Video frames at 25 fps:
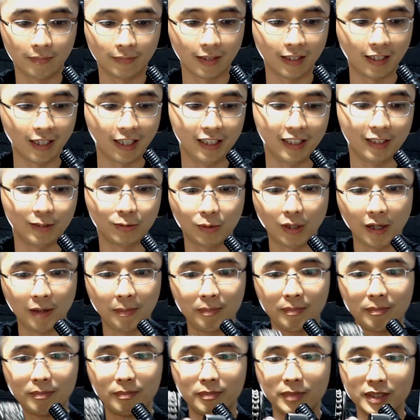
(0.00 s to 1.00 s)
kayaknya sudah
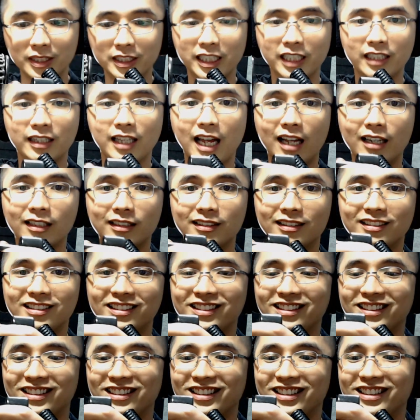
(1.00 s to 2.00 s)
mencetak
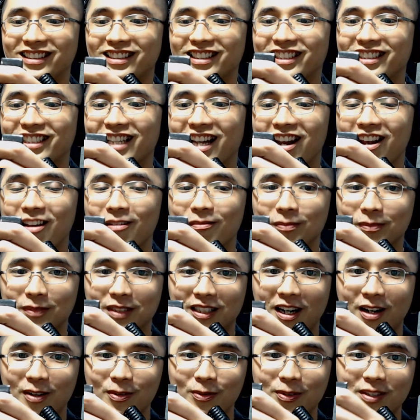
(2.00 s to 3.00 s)
di dalam
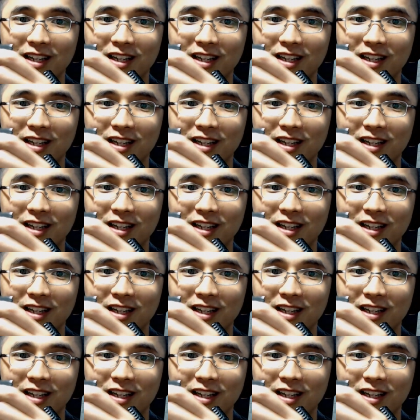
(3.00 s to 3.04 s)
terlalu